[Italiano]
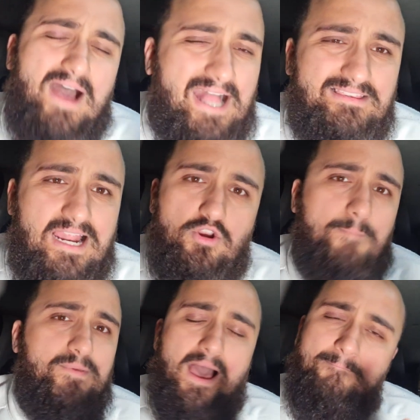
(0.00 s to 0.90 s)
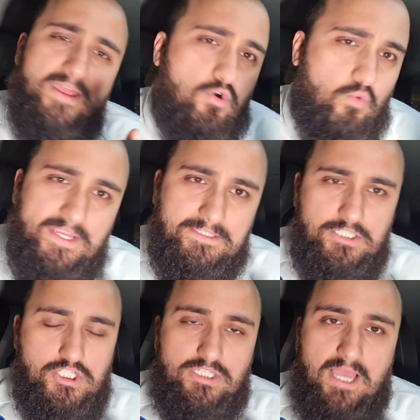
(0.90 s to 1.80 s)
andranno a, più, a meno
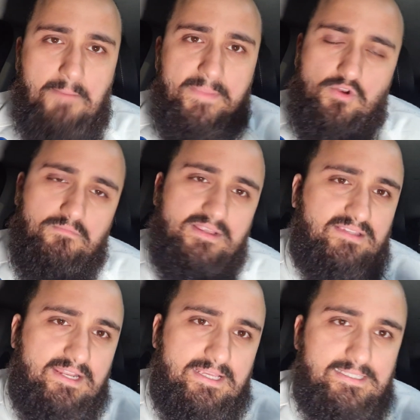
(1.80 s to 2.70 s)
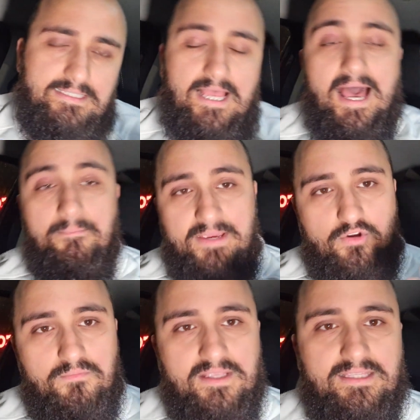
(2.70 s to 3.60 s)
15, a me non mi interessa, a
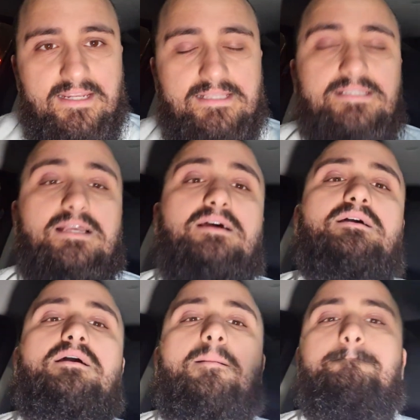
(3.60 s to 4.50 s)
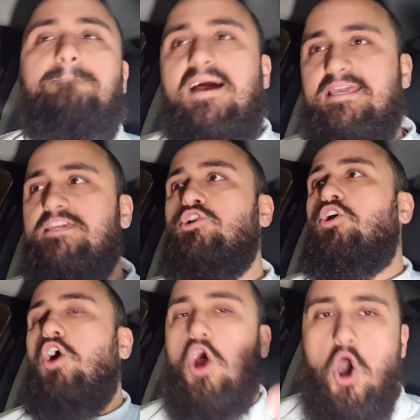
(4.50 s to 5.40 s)
me non mi interessa ma
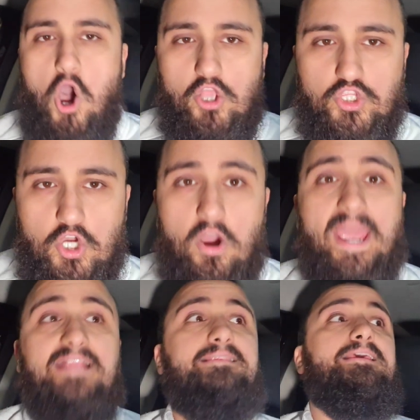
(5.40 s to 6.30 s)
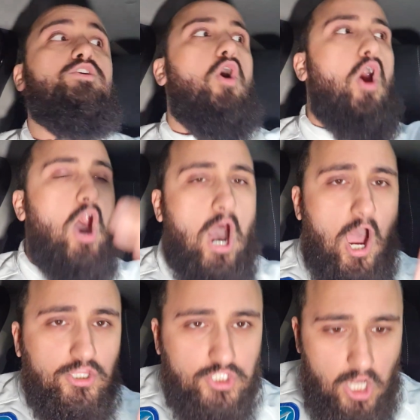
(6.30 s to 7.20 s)
io odio e dico
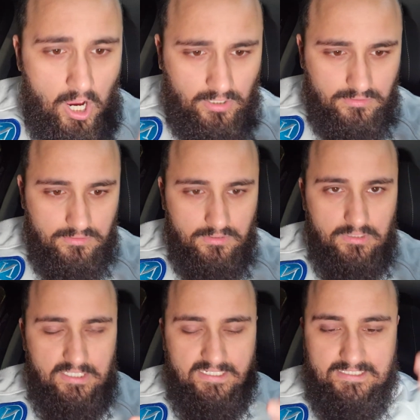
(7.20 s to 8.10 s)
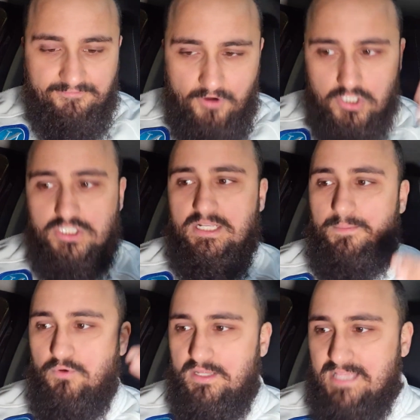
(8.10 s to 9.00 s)
odio i tifosi
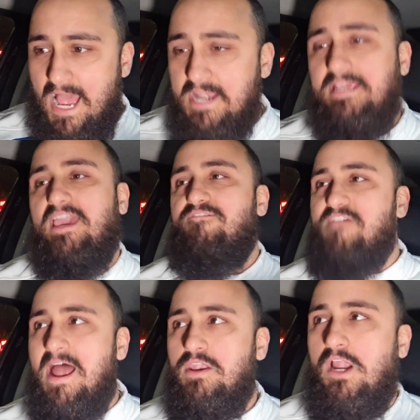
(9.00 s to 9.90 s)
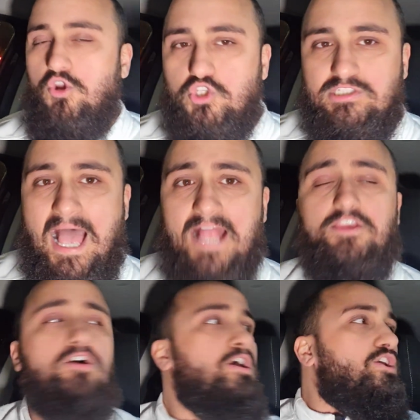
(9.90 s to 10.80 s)
napoletani che vanno allo
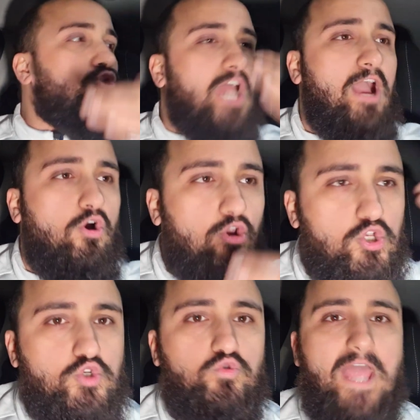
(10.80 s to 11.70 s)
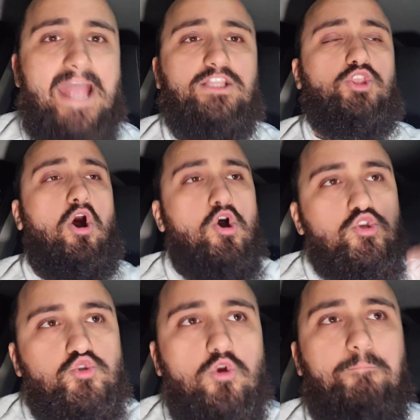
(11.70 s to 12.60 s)
stadio già con lo scudetto
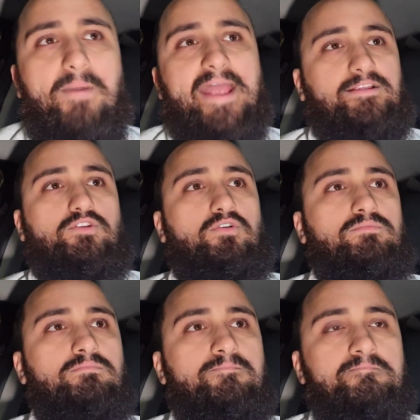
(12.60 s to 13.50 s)
sul petto.